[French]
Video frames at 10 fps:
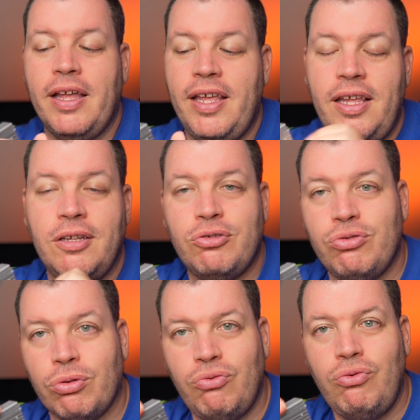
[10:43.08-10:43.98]
Et
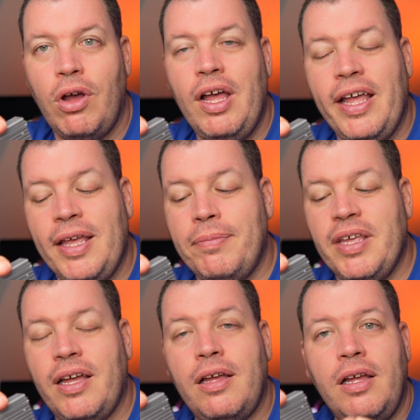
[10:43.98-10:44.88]
surtout, eh
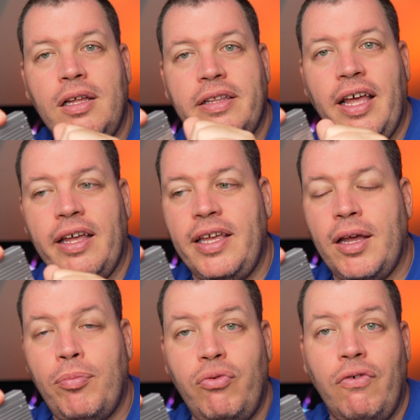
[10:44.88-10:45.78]
bien,
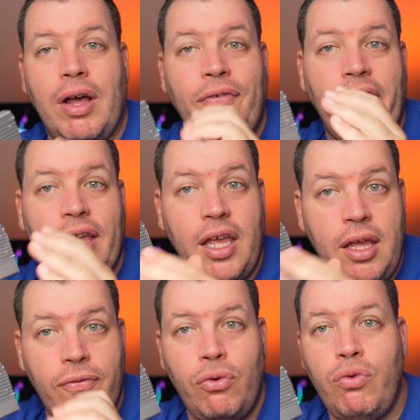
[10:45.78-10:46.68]
derrière, pouvoir faire
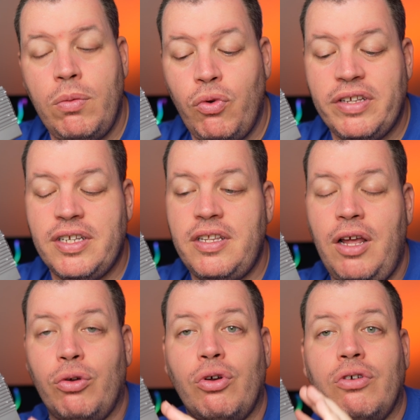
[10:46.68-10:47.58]
évoluer mon SSD.
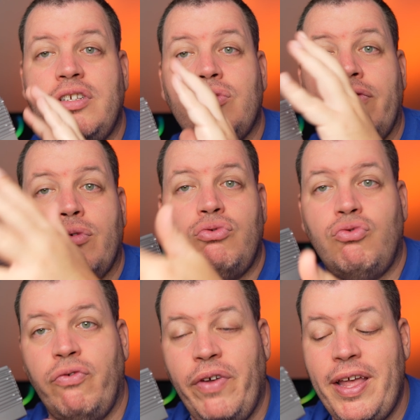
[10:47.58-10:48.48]
Alors que quand ils sont vendus
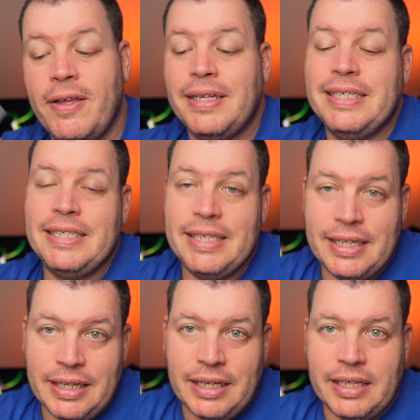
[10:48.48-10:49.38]
tout faits,
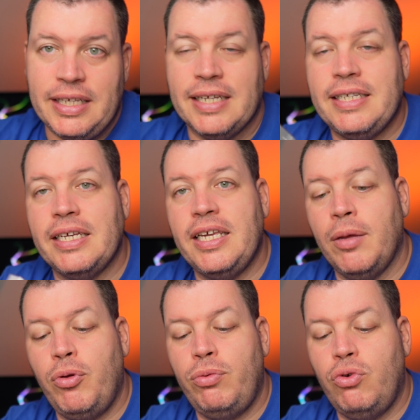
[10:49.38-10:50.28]
il y a ça qui est
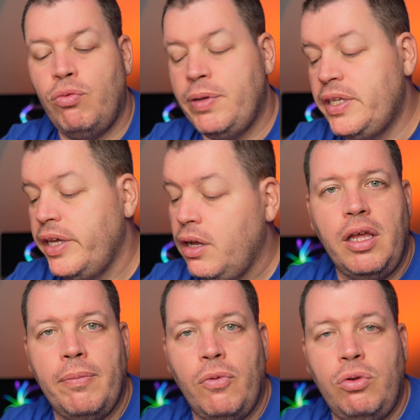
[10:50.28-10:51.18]
un peu plus compliqué.
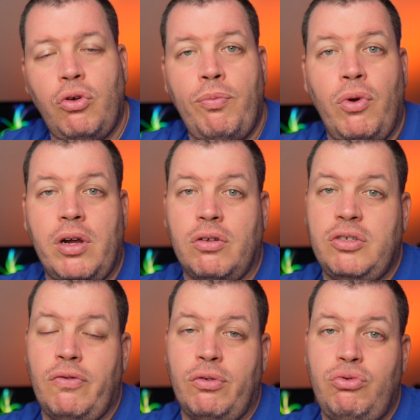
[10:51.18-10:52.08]
Autre point, quand ils
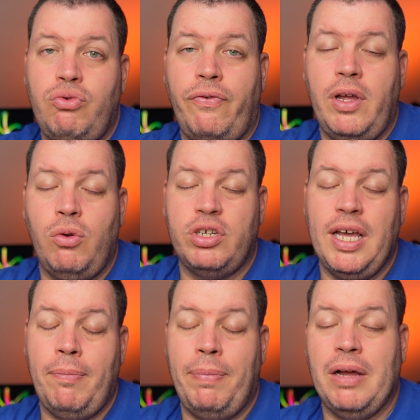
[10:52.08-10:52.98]
sont vendus tout faits, le
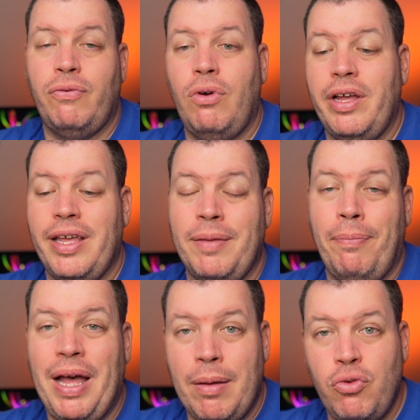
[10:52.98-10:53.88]
câble parfois est
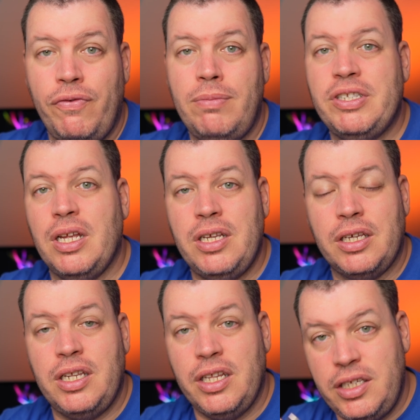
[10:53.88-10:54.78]
pas amovible, c'est-à-dire
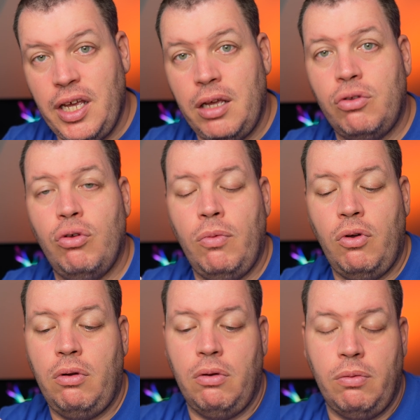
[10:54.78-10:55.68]
qu'il est
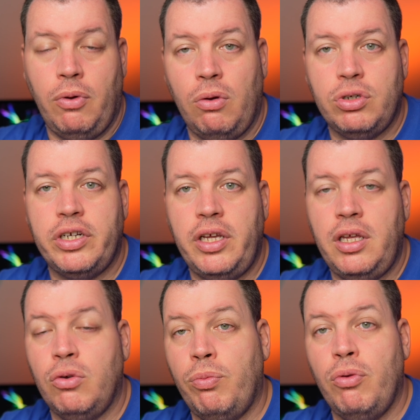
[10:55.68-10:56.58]
directement euh, branché
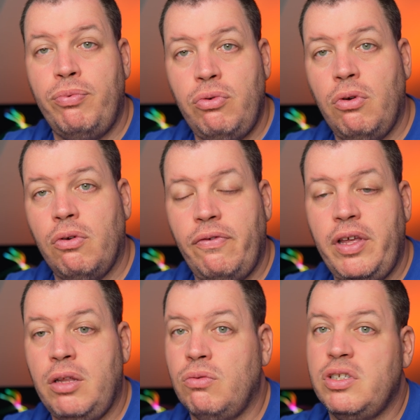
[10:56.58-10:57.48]
et on peut plus
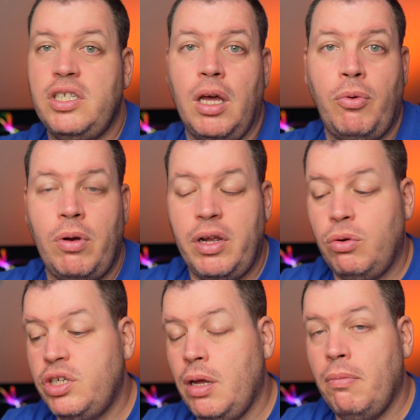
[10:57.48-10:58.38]
l'enlever. Donc s'il y a un problème avec
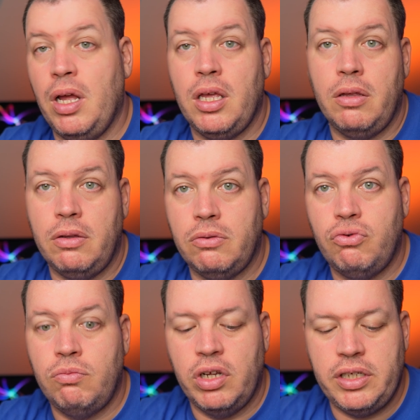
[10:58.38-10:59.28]
le câble, bah,
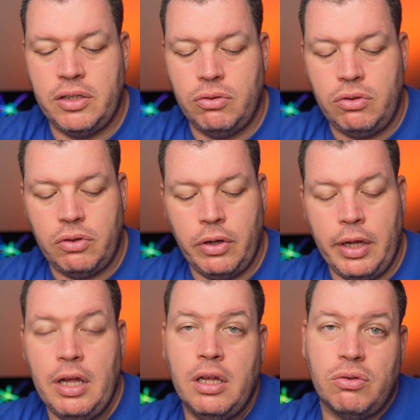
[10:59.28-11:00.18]
tout le boîtier saute.
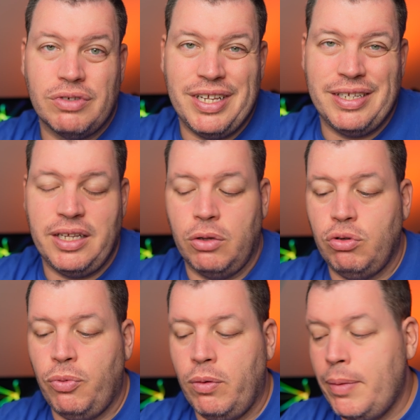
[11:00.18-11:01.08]
Donc ça, c'est un
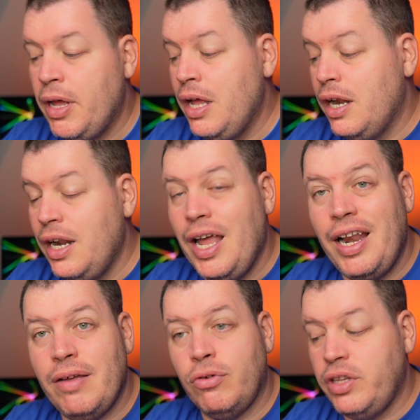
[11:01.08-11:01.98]
autre problème. Là,
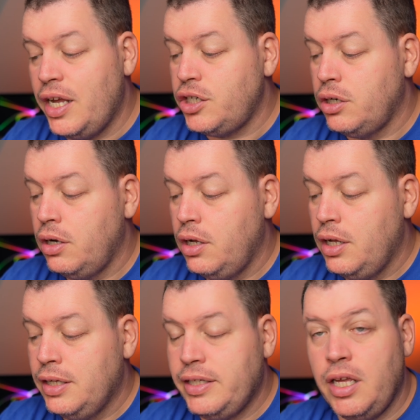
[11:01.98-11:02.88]
l'avantage,
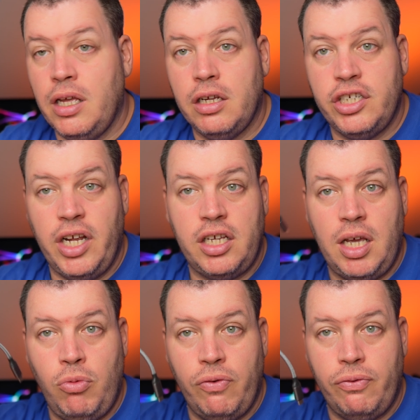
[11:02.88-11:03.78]
c'est j'ai un câble